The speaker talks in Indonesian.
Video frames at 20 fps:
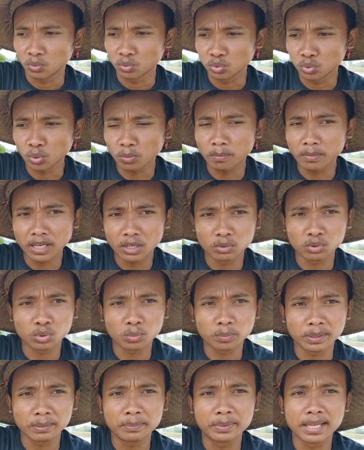untuk
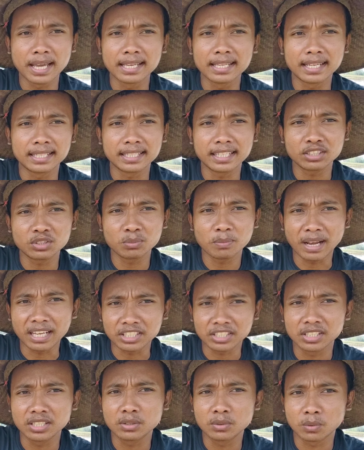menutupi biayanya itu
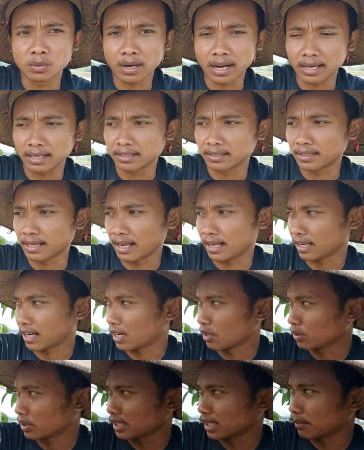masih kurang nah
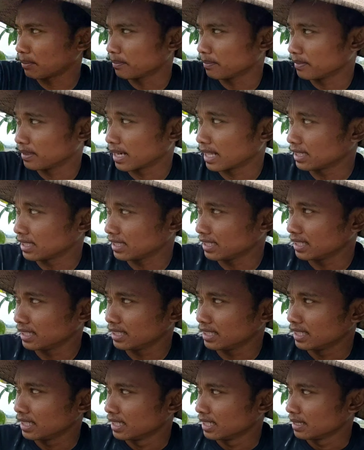kalau kita nanti
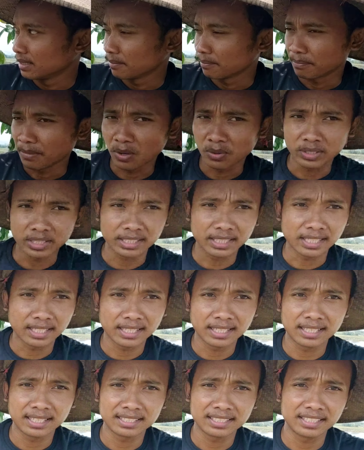ini mau
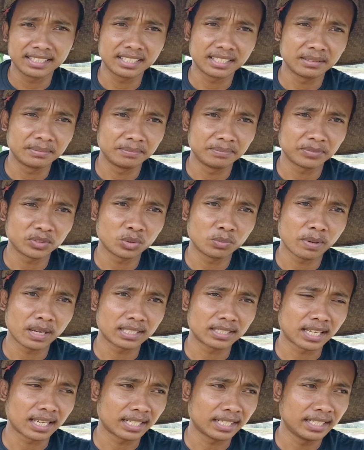kita sistem
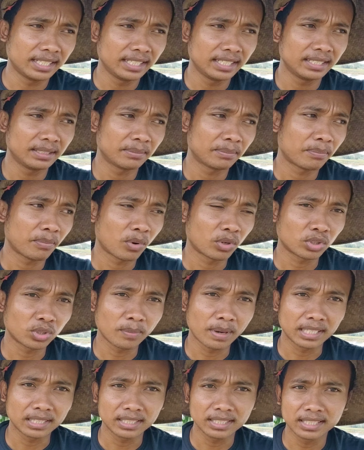tumpang sari
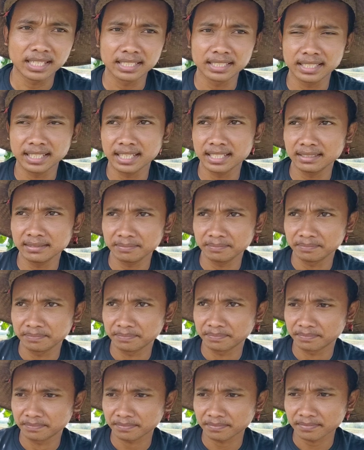otomatis nanti kan
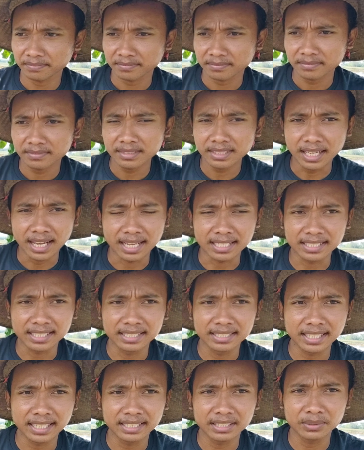
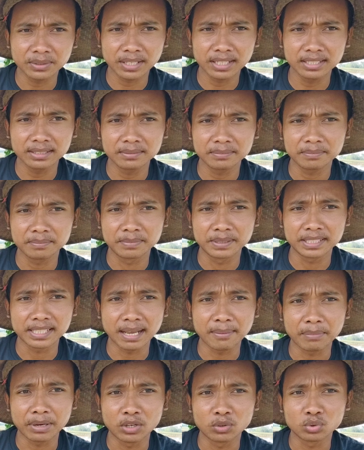hasilnya itu kan
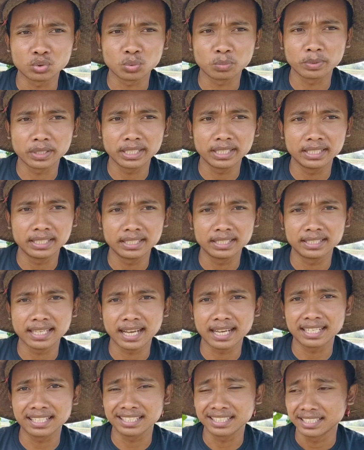bisa menutupi
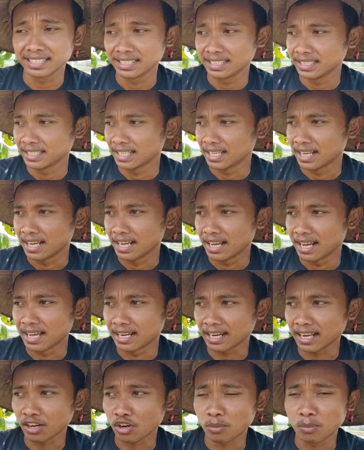yang
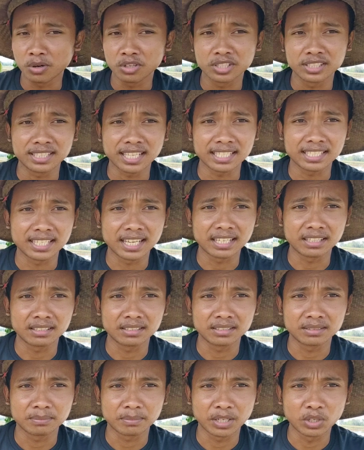harga komoditas yang
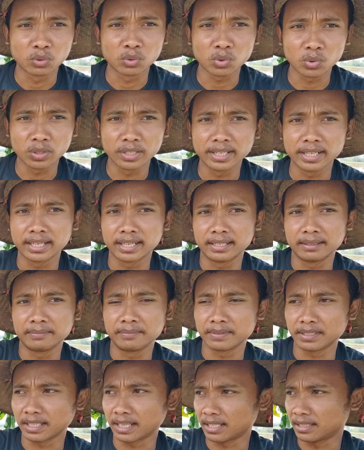menurun ya
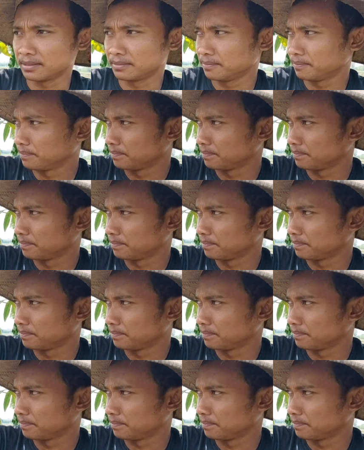nah